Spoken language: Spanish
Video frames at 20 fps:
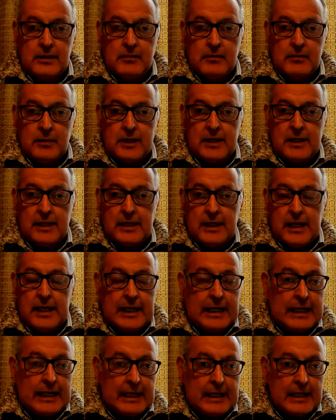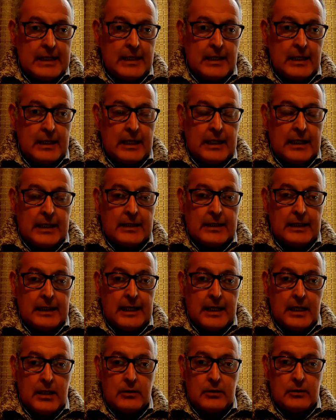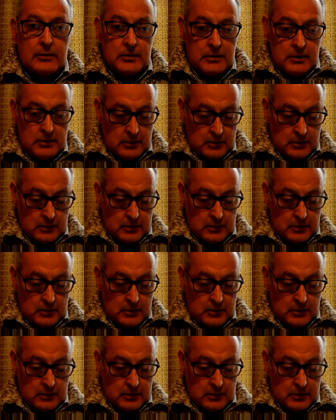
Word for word: para crear el anhelado